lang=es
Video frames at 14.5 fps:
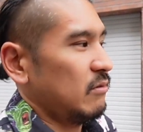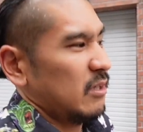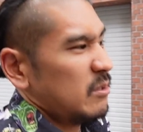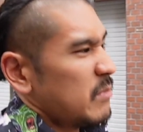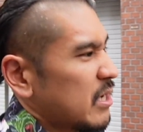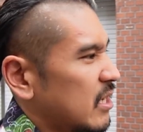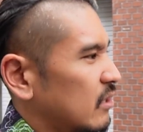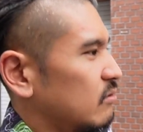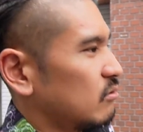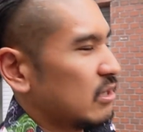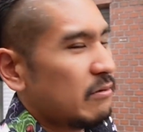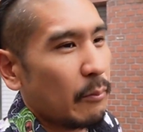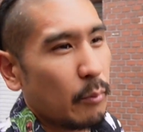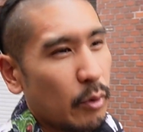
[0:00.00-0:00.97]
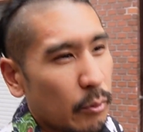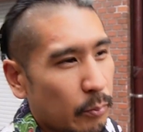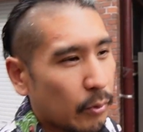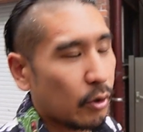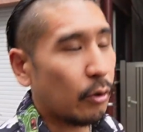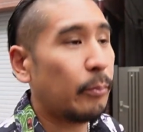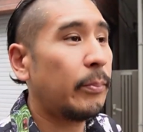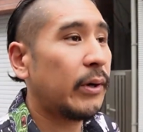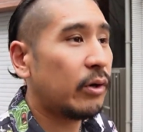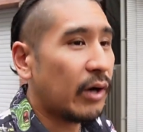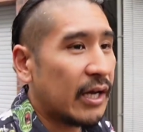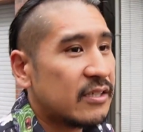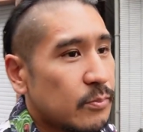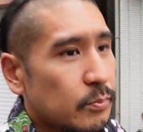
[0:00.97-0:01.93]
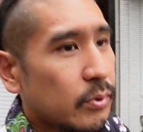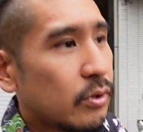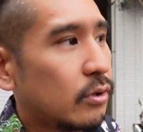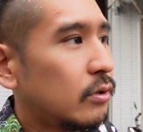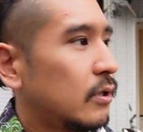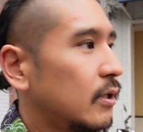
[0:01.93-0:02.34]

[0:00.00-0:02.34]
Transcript: El tema es que iba muy poco, pero hace poco